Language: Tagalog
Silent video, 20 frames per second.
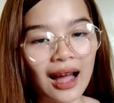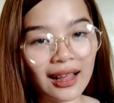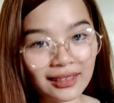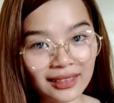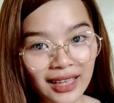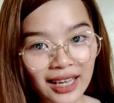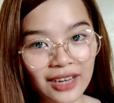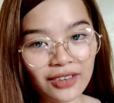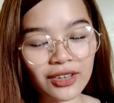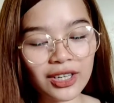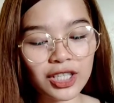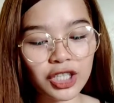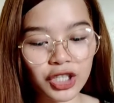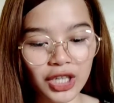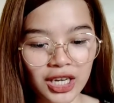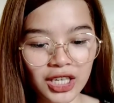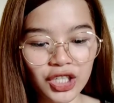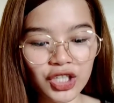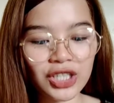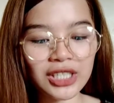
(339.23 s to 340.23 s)

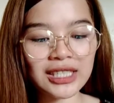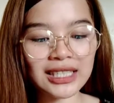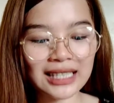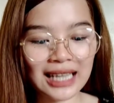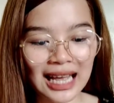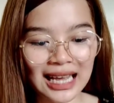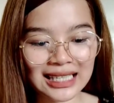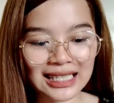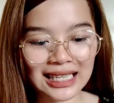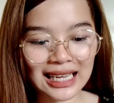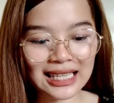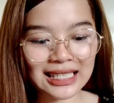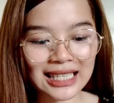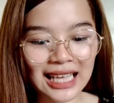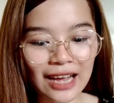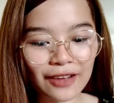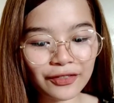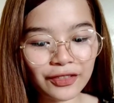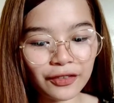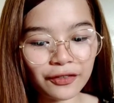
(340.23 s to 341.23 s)
Anti-radiation
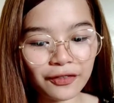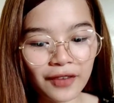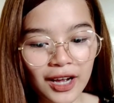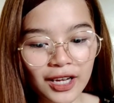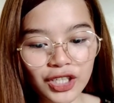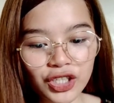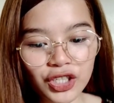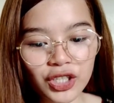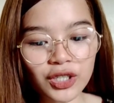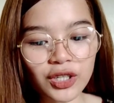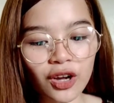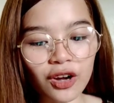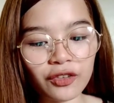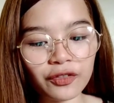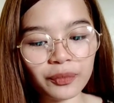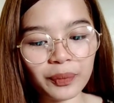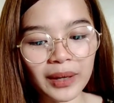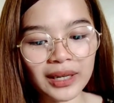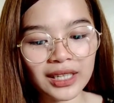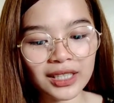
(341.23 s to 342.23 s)
glasses have the function
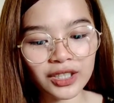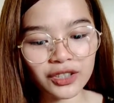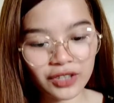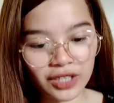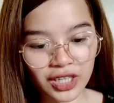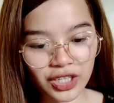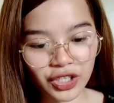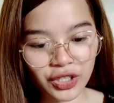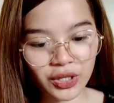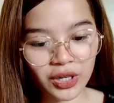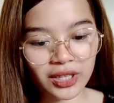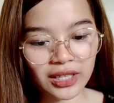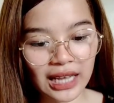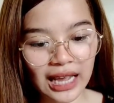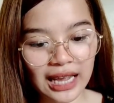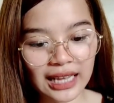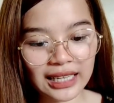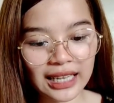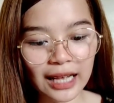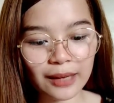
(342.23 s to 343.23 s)
of penetration
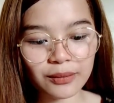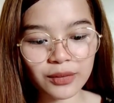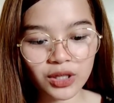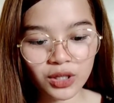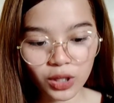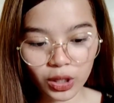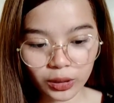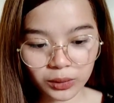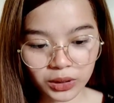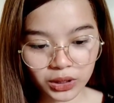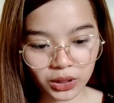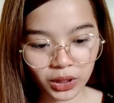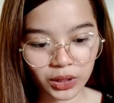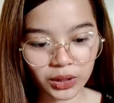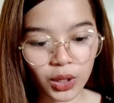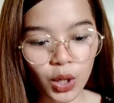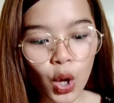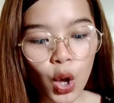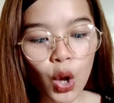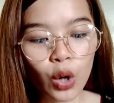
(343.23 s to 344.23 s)
and
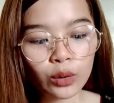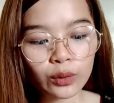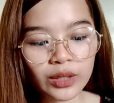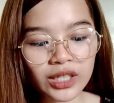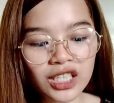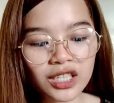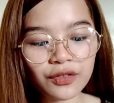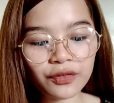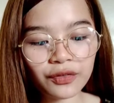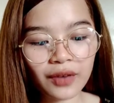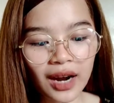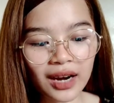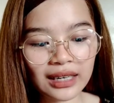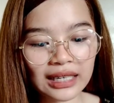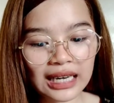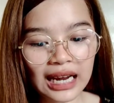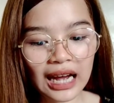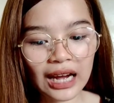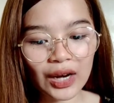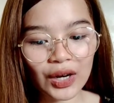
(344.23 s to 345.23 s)
absorption which
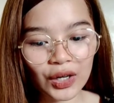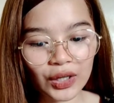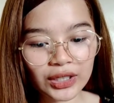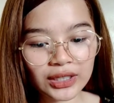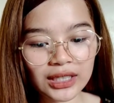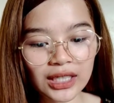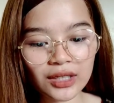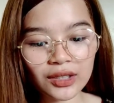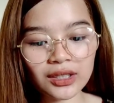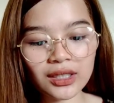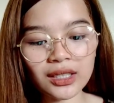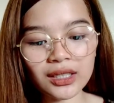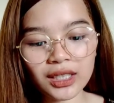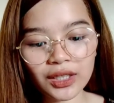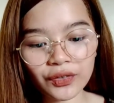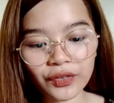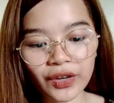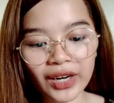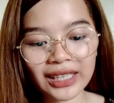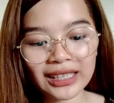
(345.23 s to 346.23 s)
vary according to the
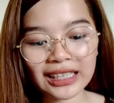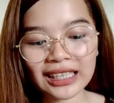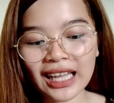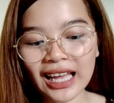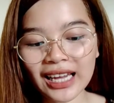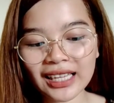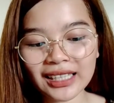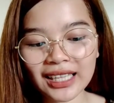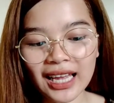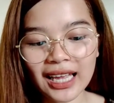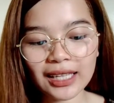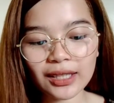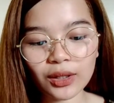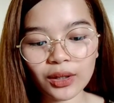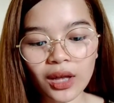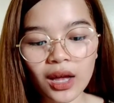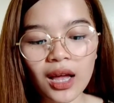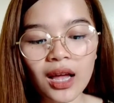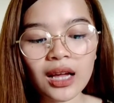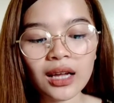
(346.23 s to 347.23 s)
different light and